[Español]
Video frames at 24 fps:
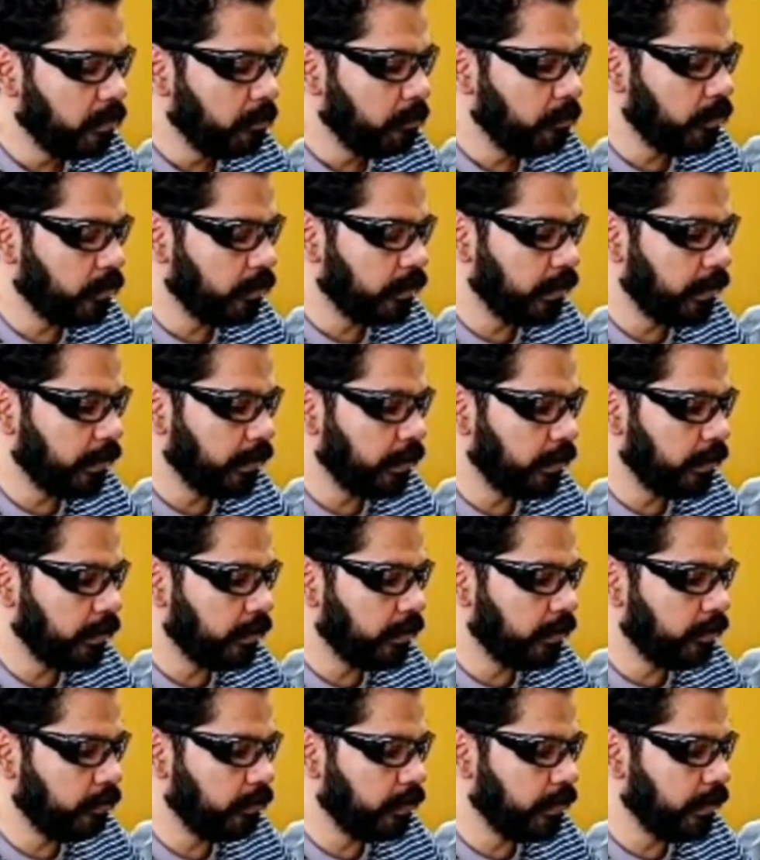Porque
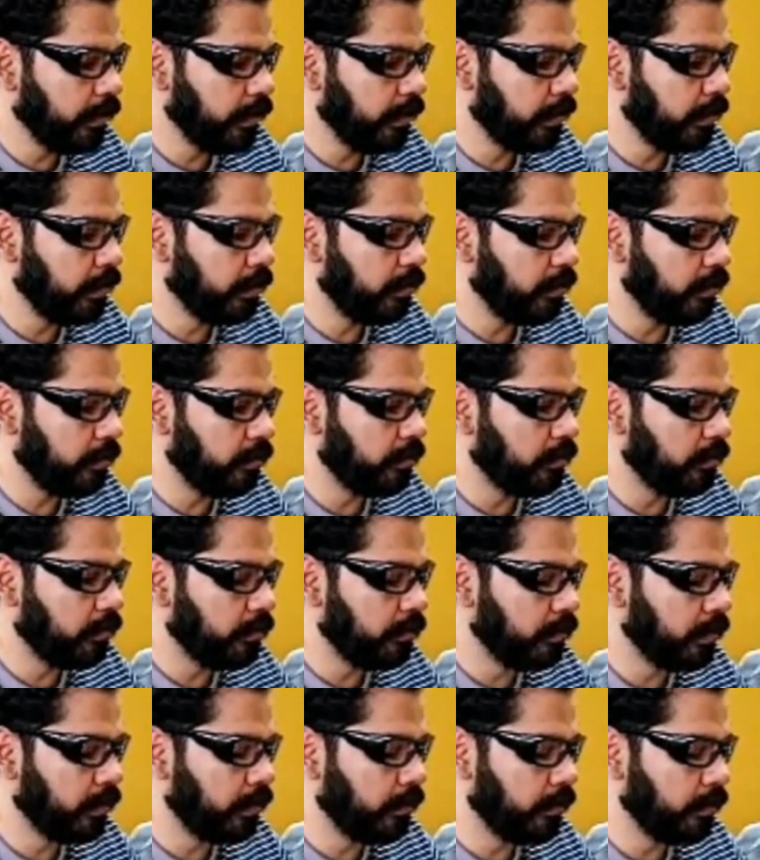creo que,
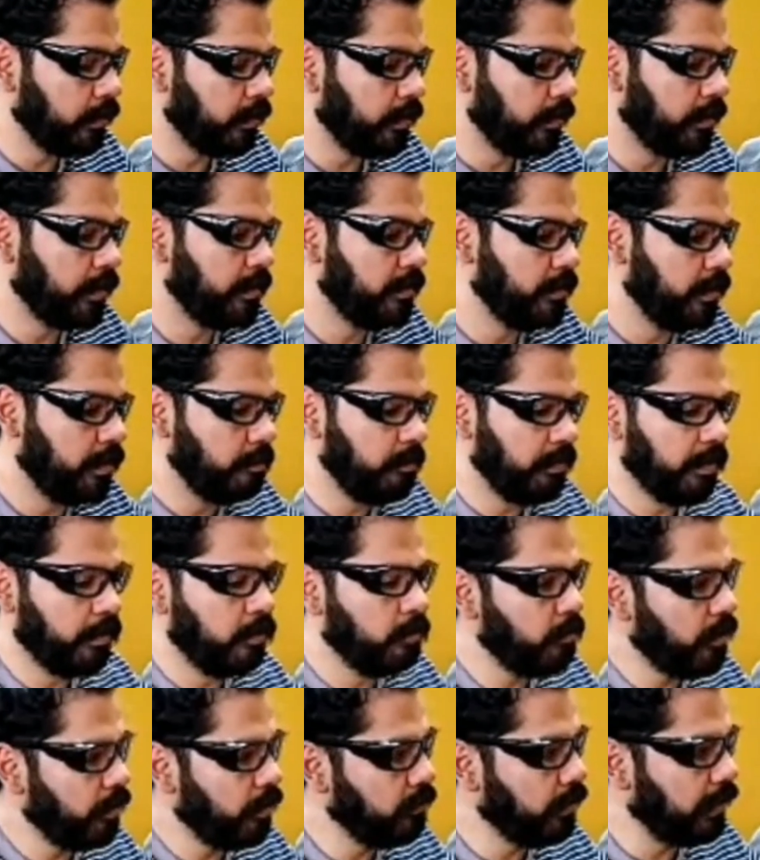siempre
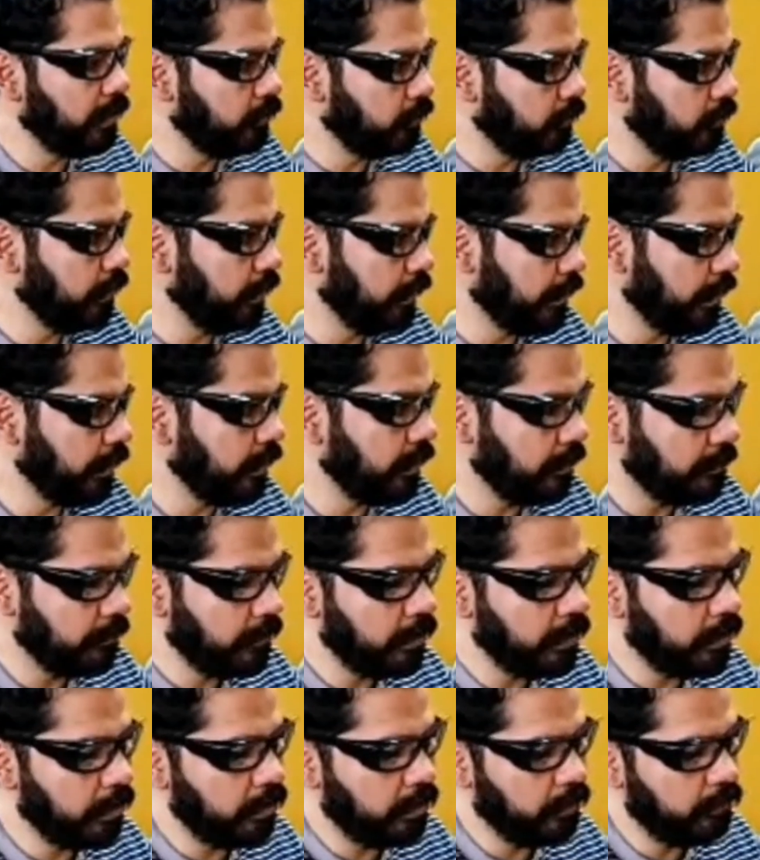como hay una tónica que
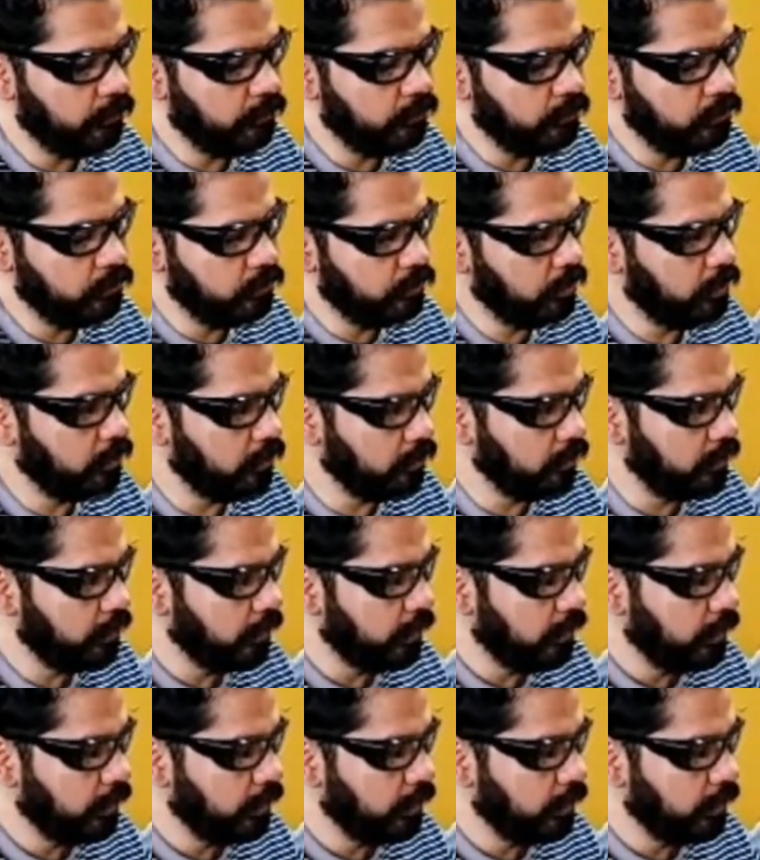va en función